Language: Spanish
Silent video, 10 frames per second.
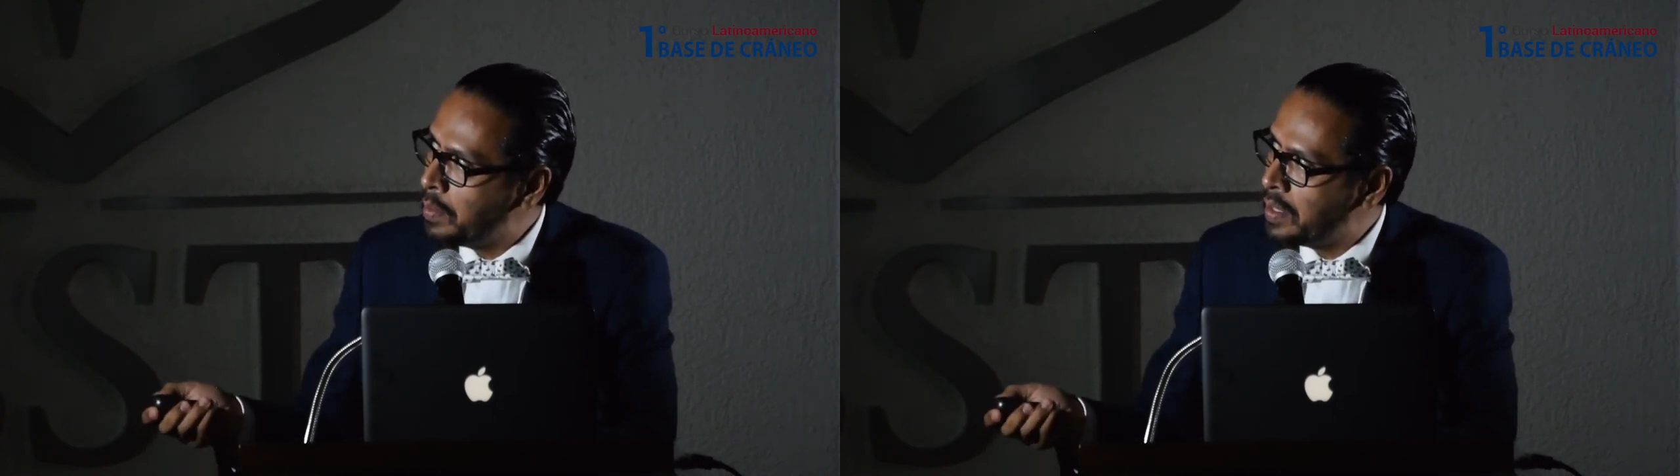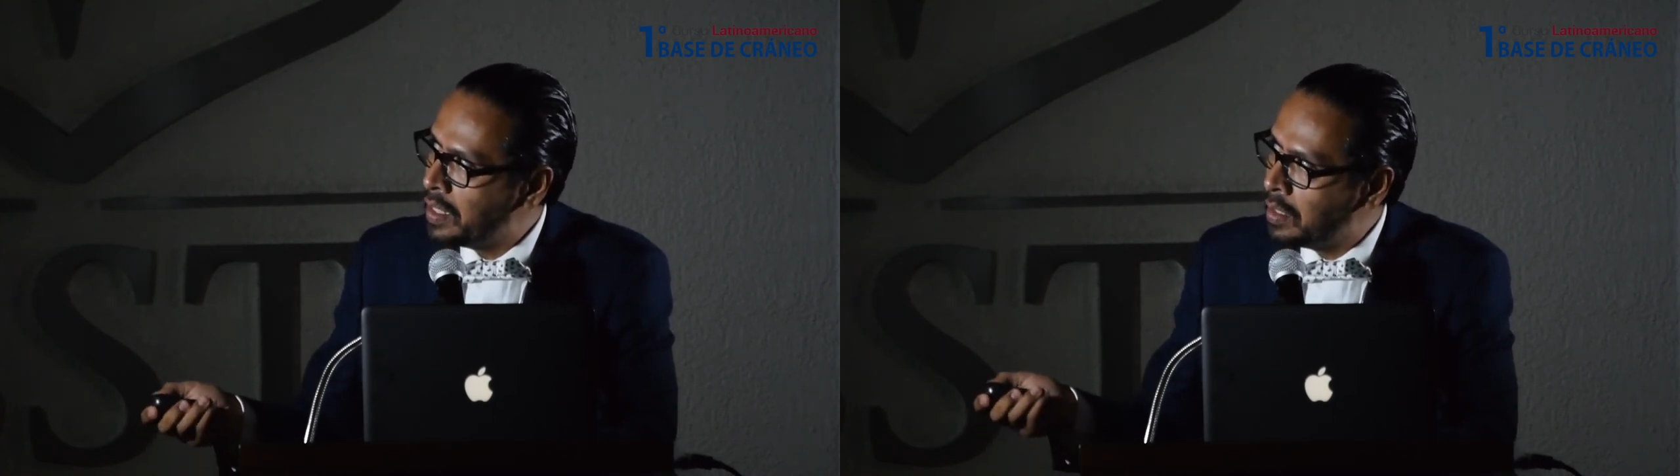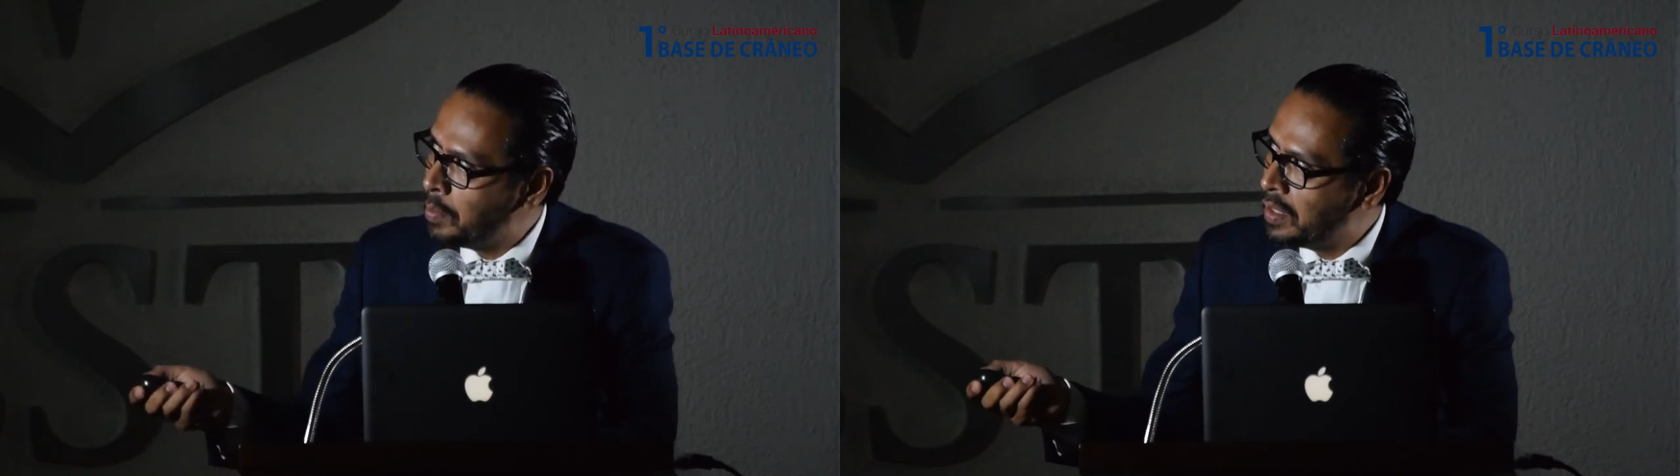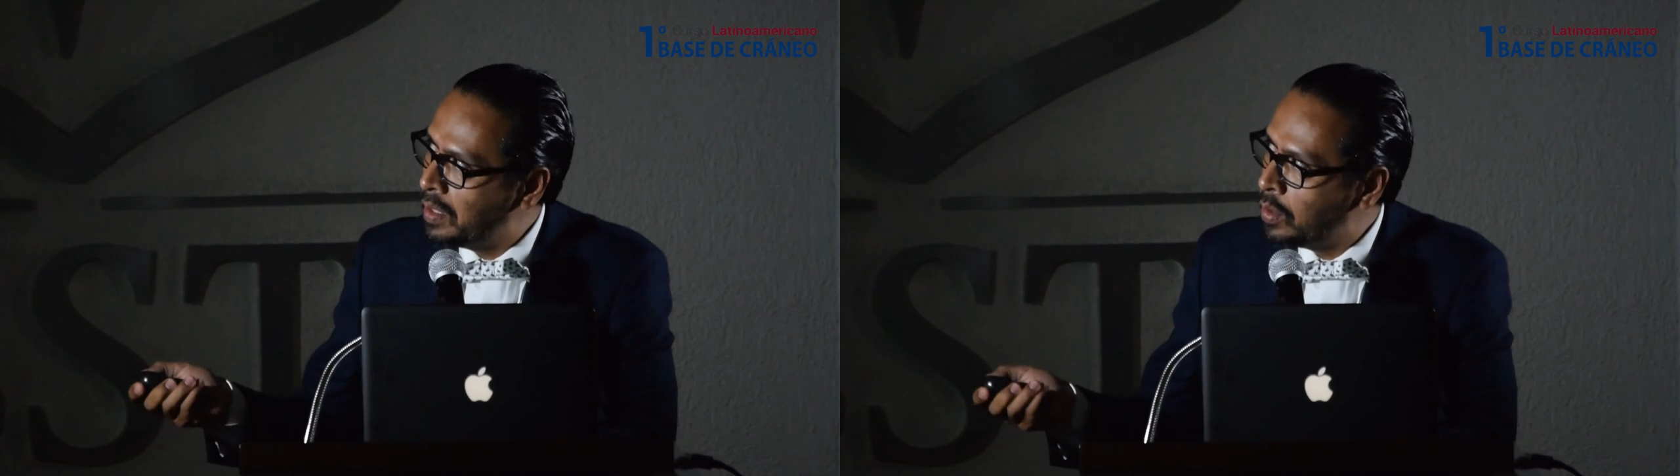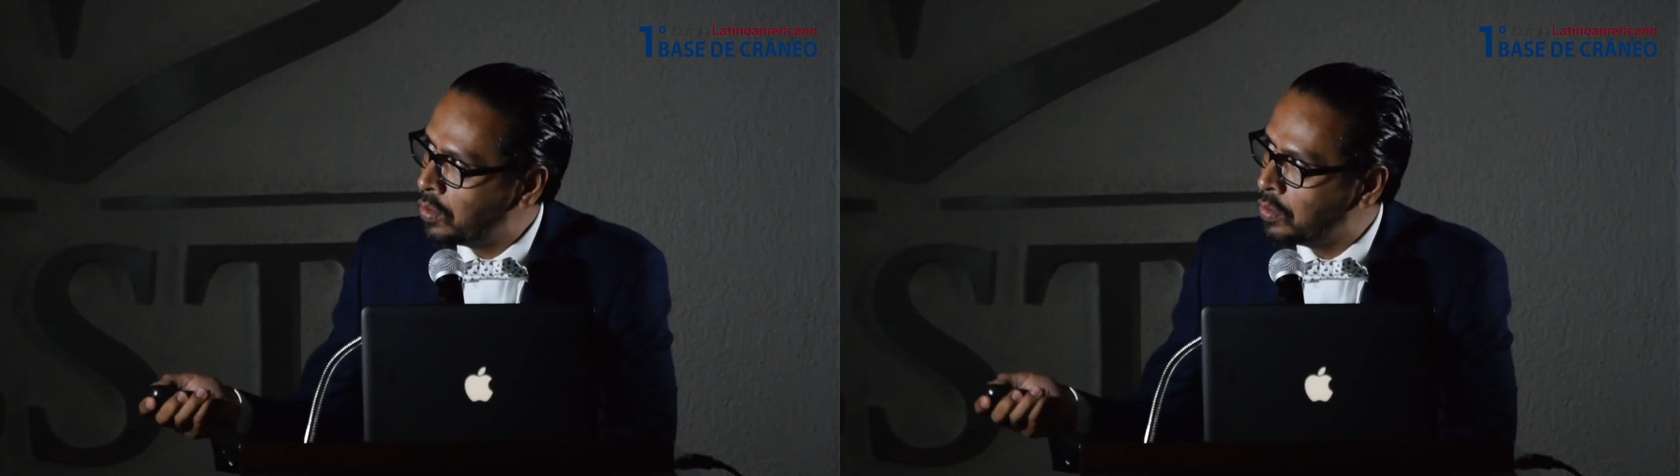
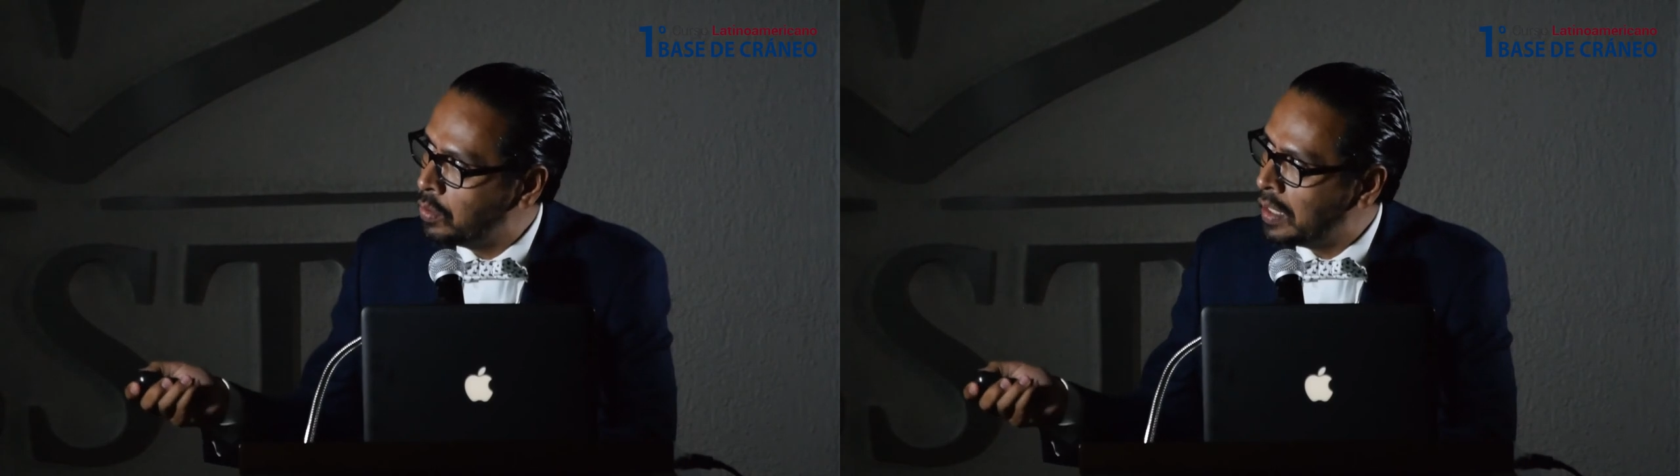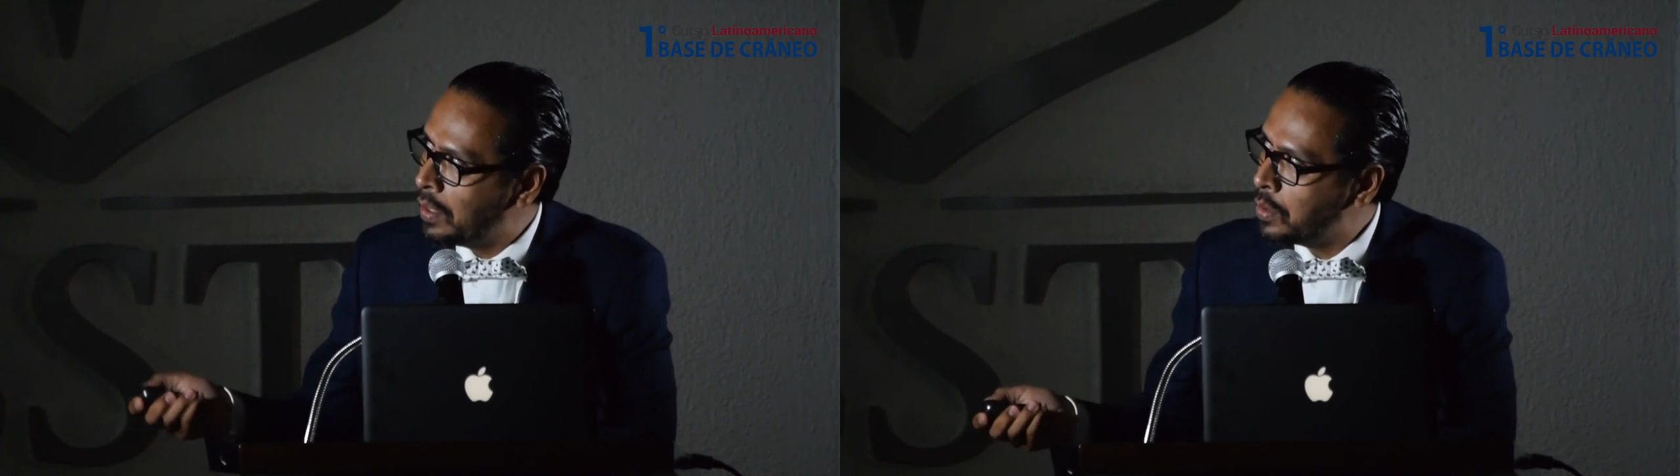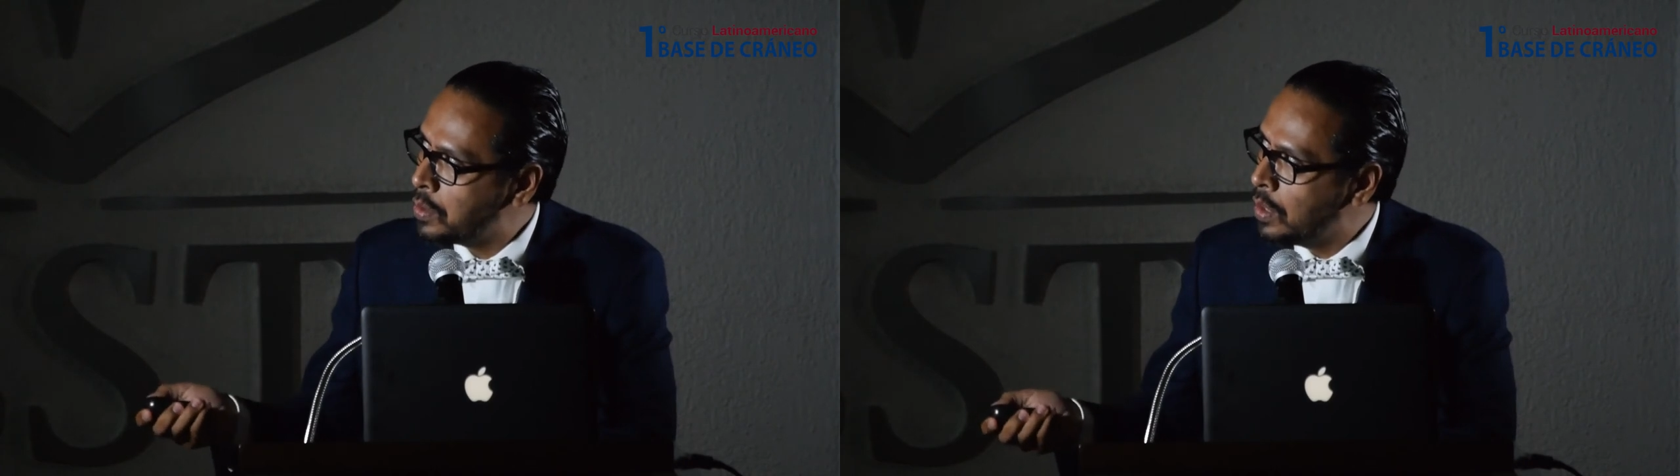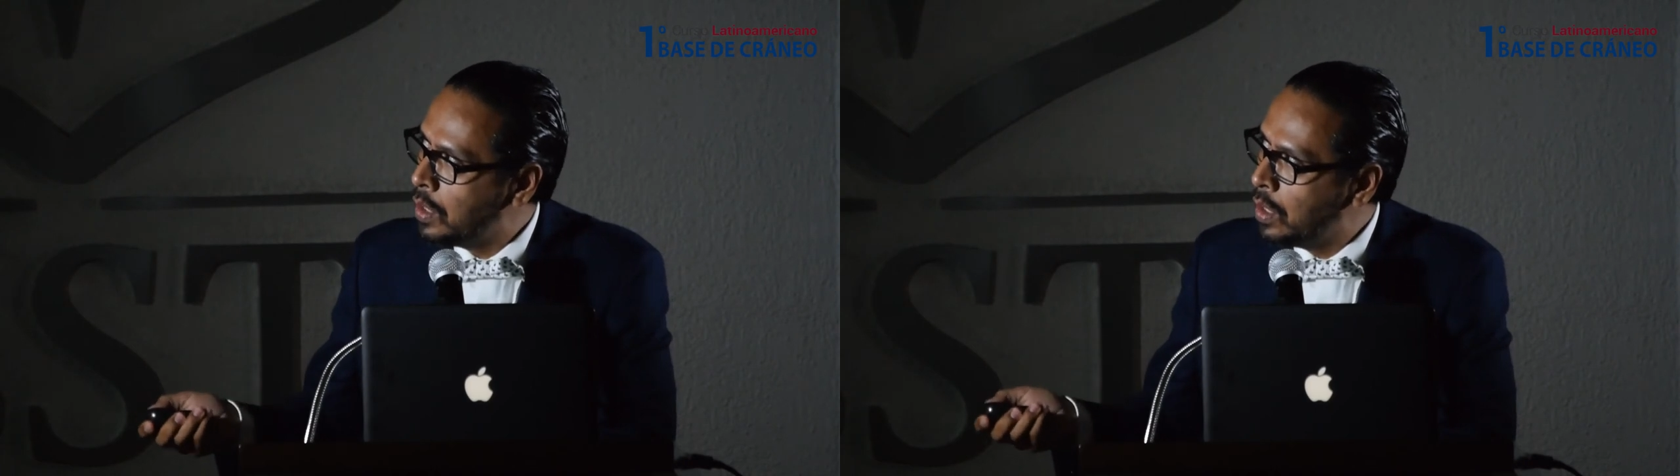evidentemente los resultados